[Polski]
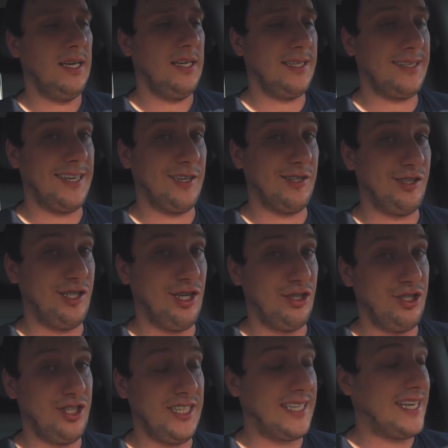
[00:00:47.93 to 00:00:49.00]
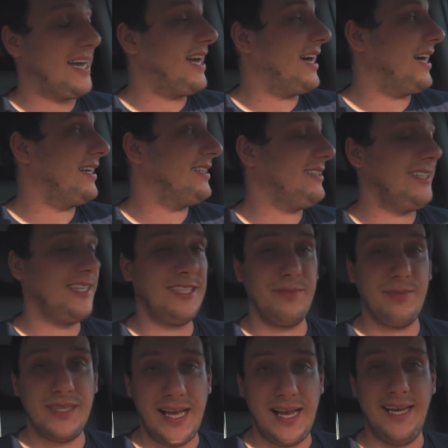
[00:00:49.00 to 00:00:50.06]
jakiegoś lodzika i
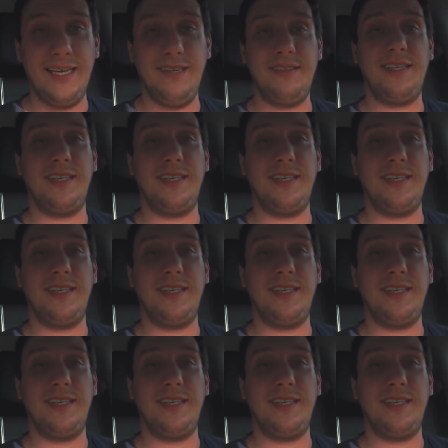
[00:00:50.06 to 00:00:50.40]
jedziemy dalej.